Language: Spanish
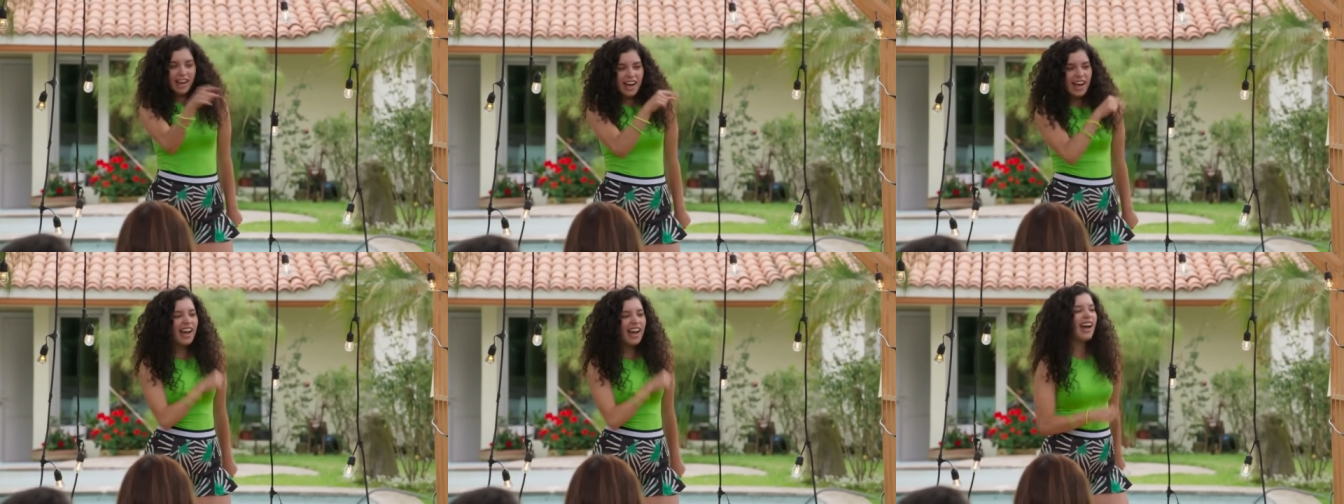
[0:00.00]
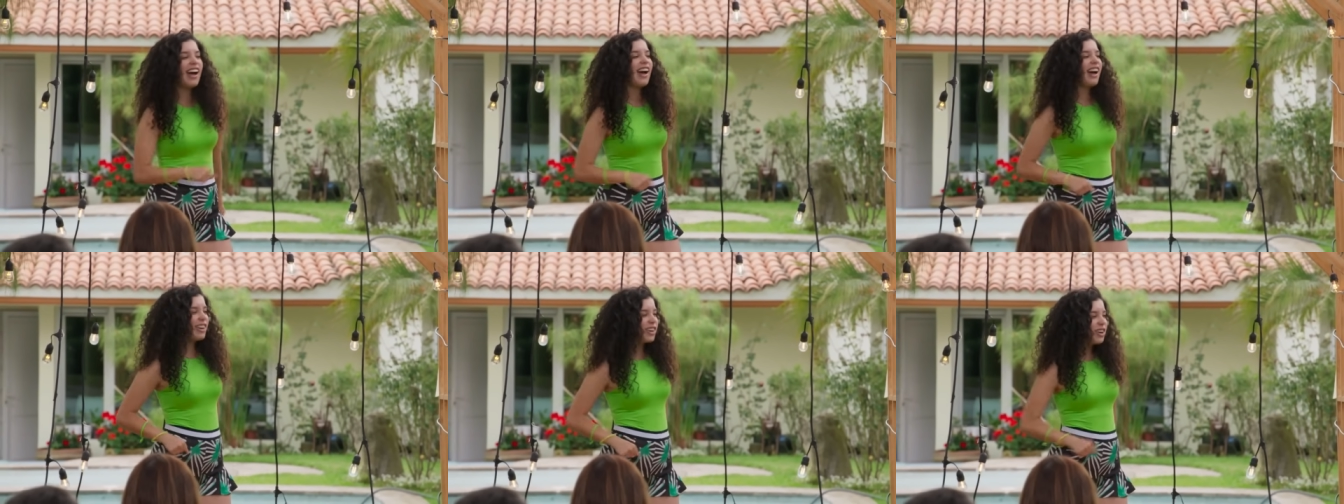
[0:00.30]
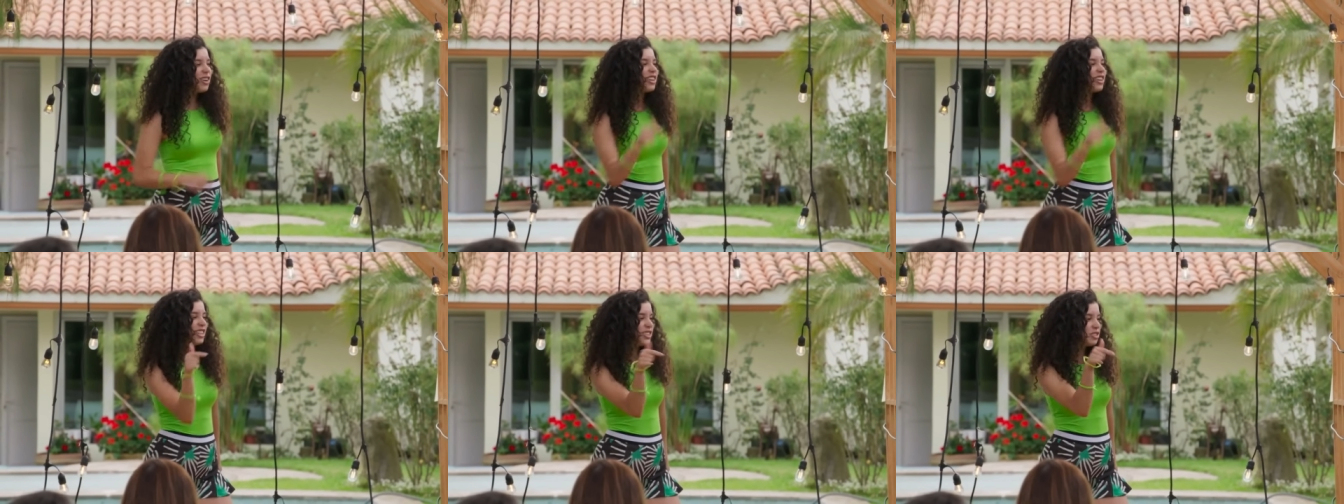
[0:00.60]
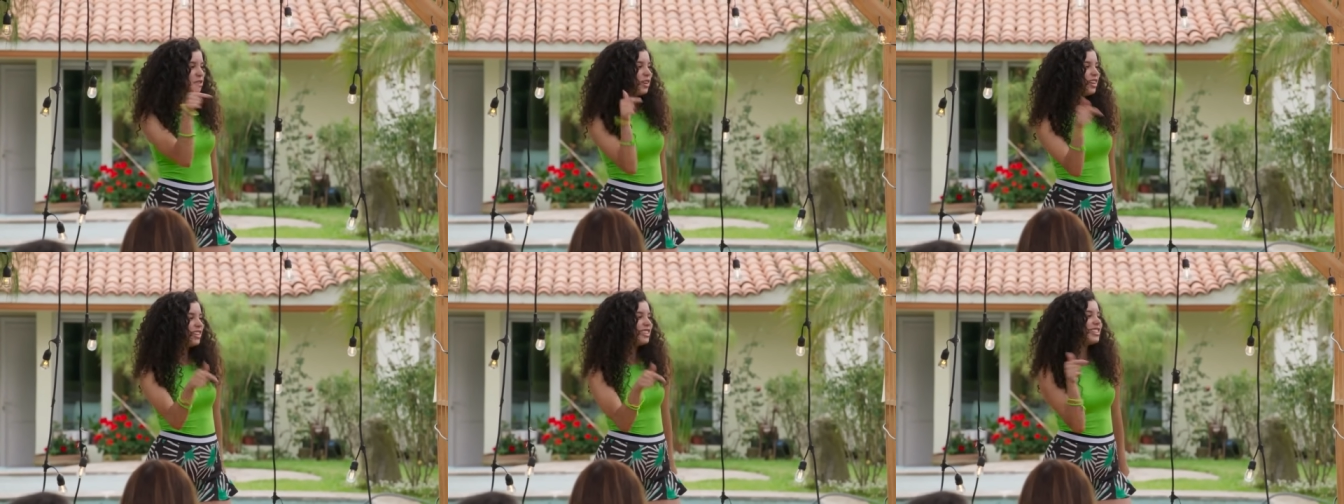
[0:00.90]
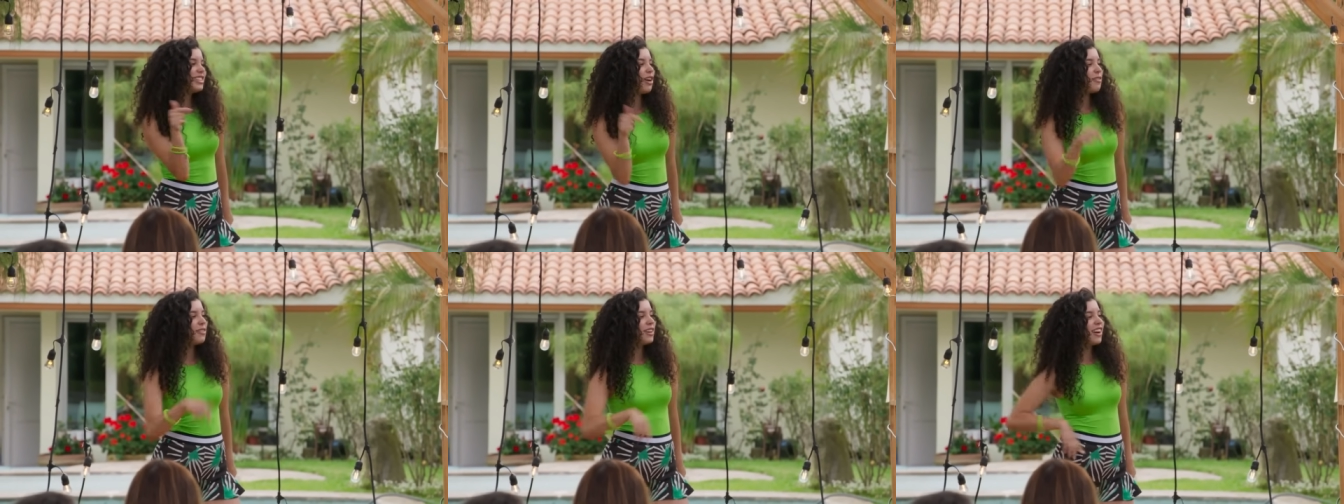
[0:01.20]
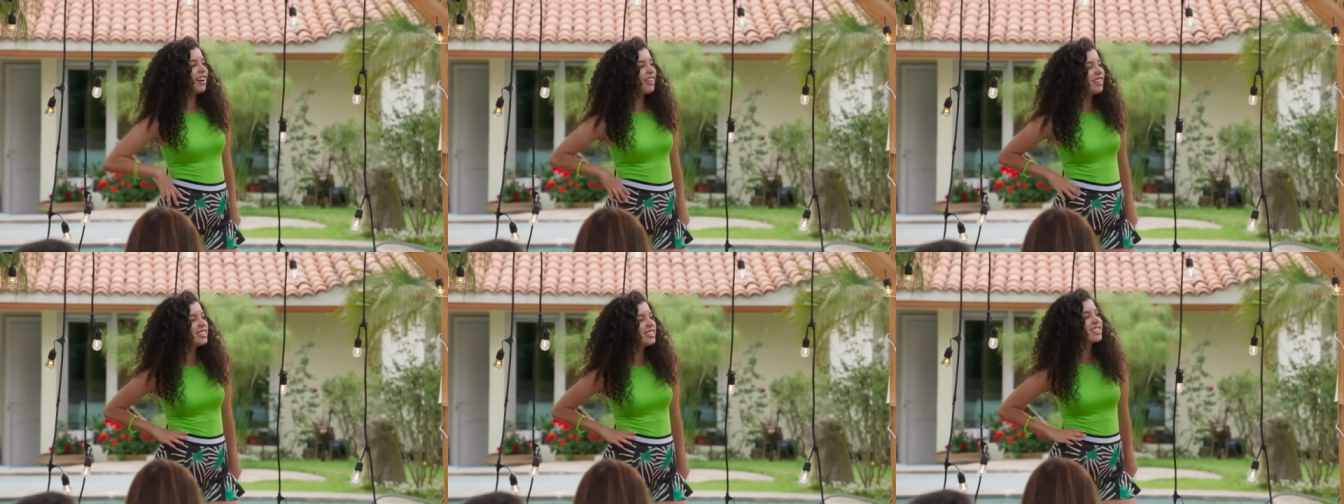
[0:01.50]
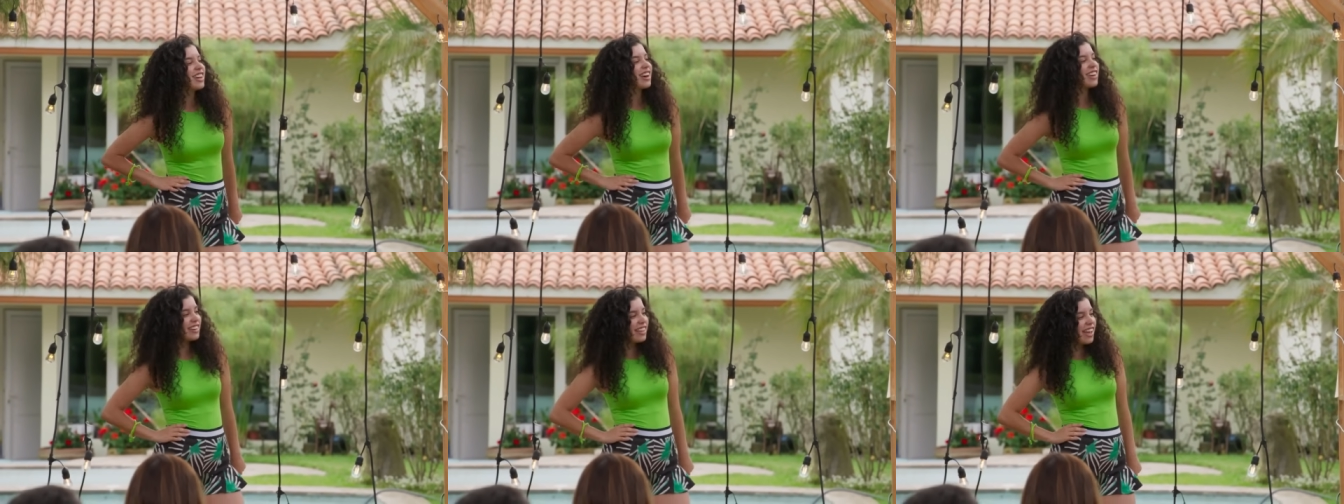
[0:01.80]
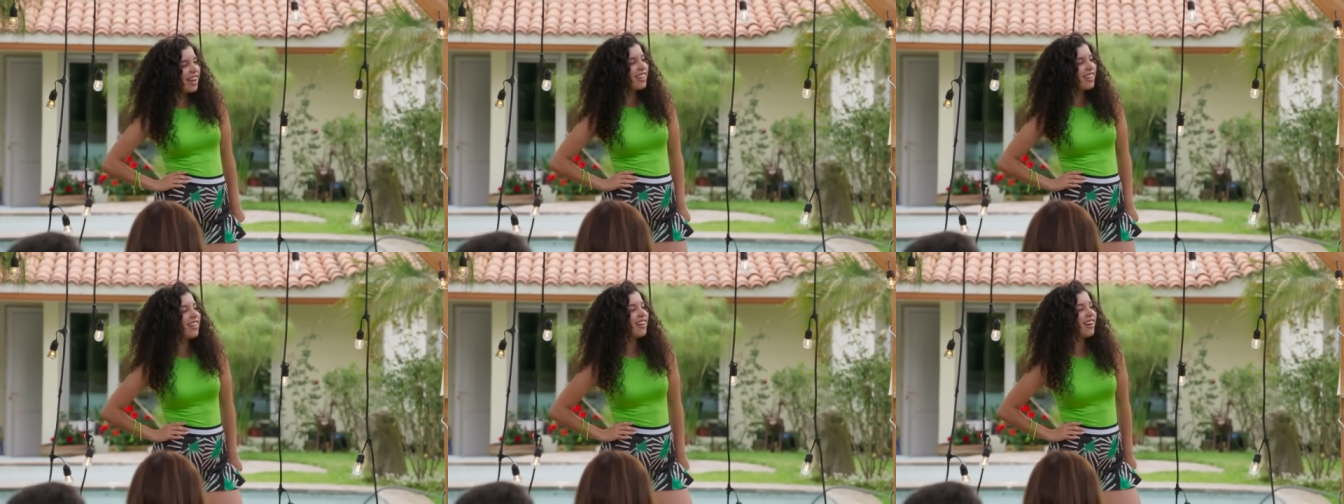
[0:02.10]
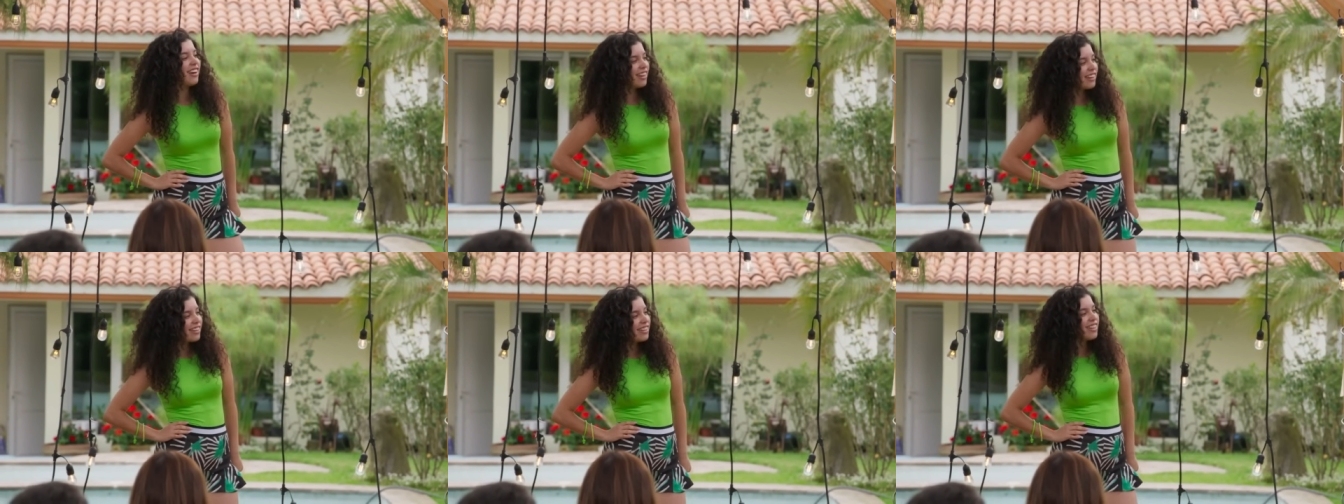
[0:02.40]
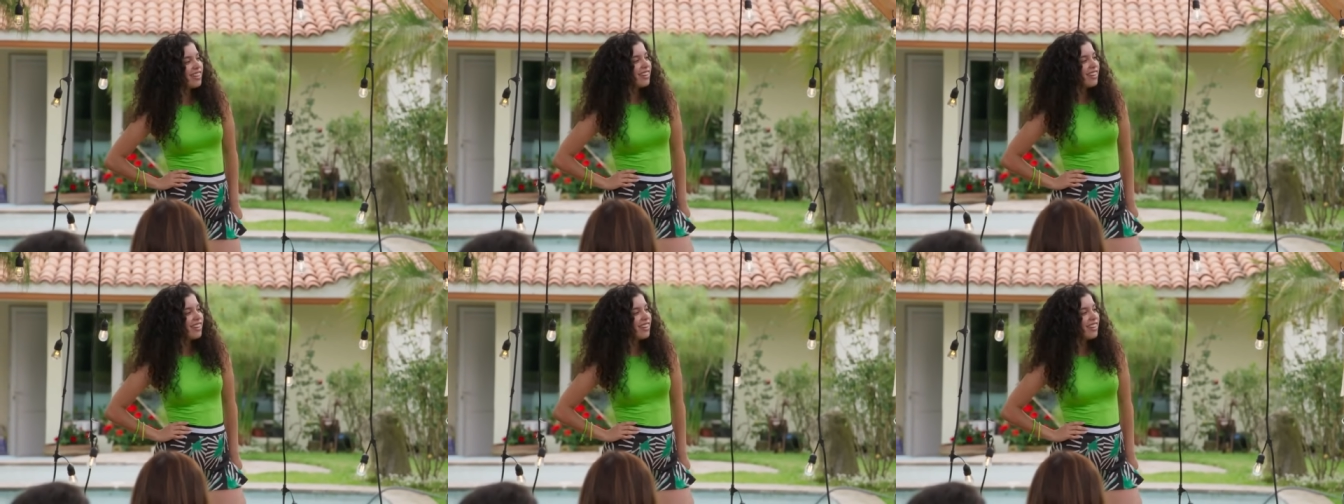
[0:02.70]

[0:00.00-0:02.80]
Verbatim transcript: ah, con que tú eres la oveja descarriada.